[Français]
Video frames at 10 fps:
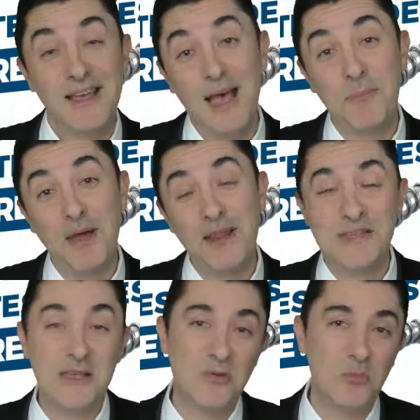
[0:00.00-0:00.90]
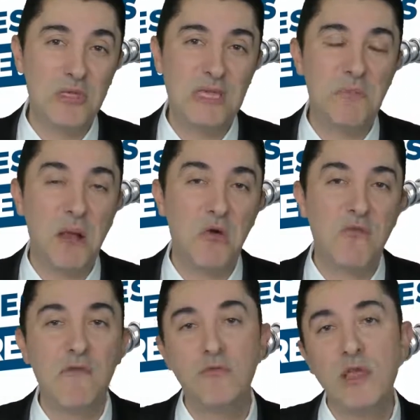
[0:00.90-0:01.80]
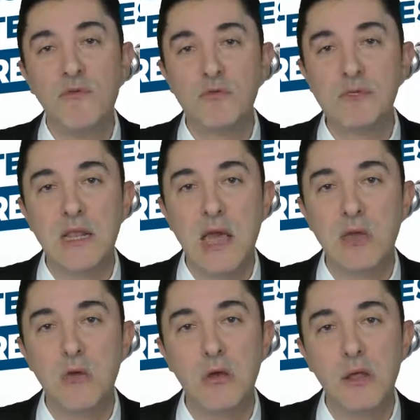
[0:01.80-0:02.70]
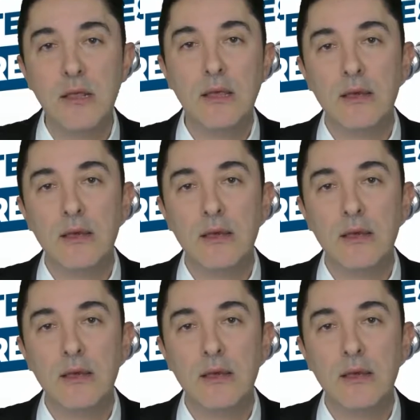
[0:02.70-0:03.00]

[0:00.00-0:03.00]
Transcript: Après les élections municipales, on va vous défoncer la gueule.